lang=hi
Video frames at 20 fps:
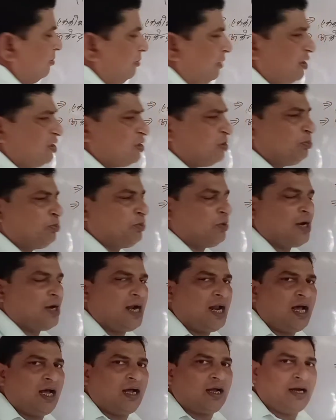मीन्स
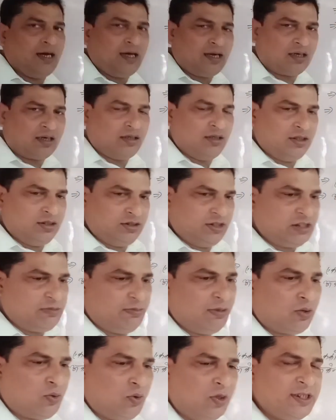पुराना घर
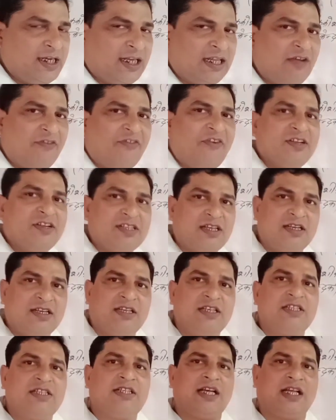जिसमें कोई ज़्यादा
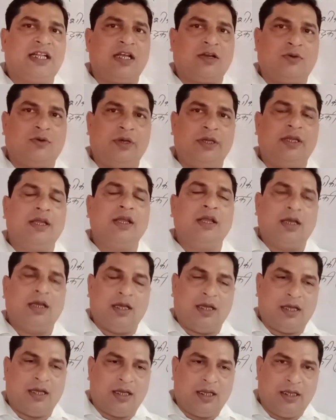फैसिलिटी ज़्यादा कोई
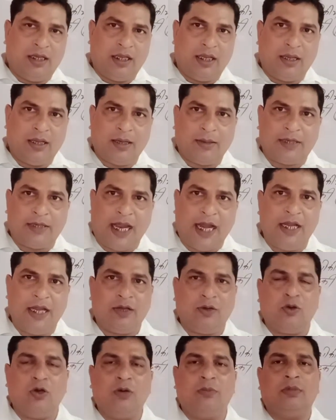ये
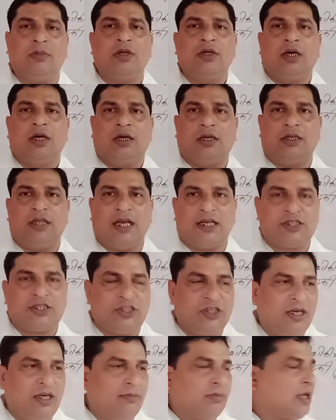डाइनिंग रूम या
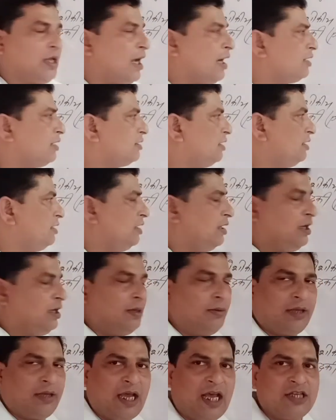सिनेम क्या कहते हैं
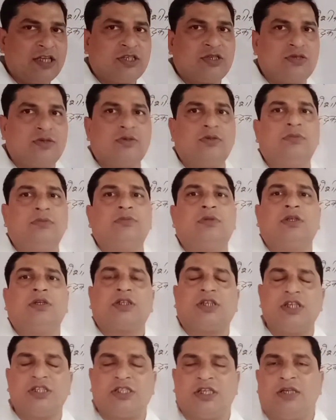ये गेस्ट रूम
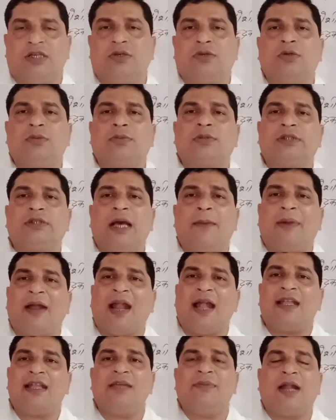किचन रूम या
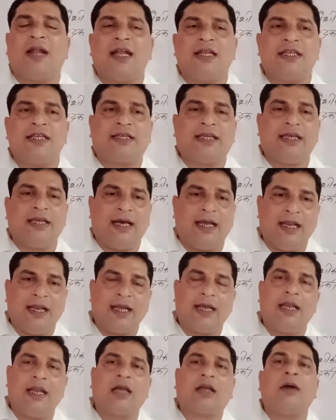वैरायटी वैरायटी के
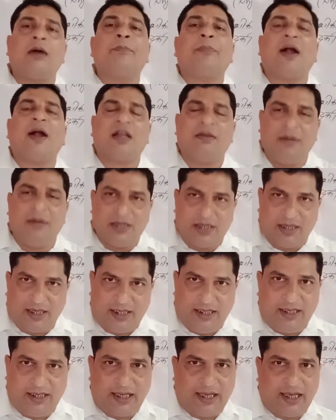अलग अलग कंपार्टमेंट
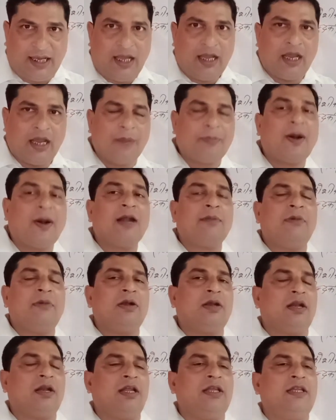नहीं है
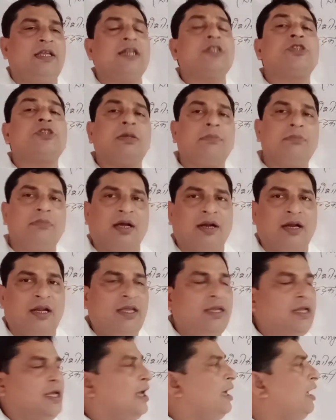अपार्टमेंट नहीं है चेंबर
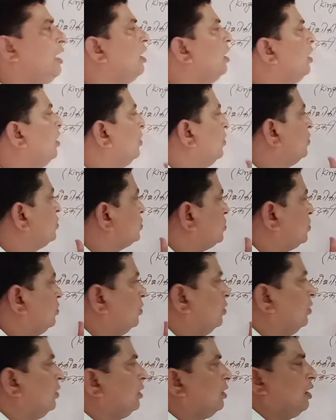नहीं है उसको
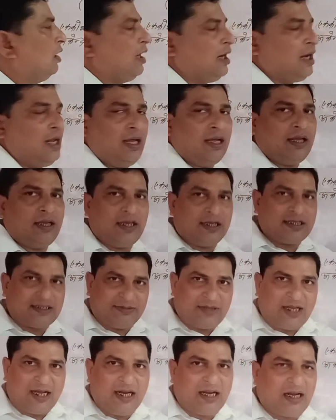है ना एक
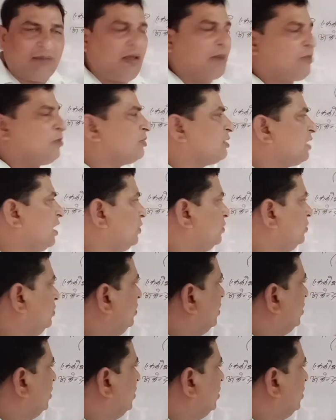समझाने के लिए मैं आपको बता दूं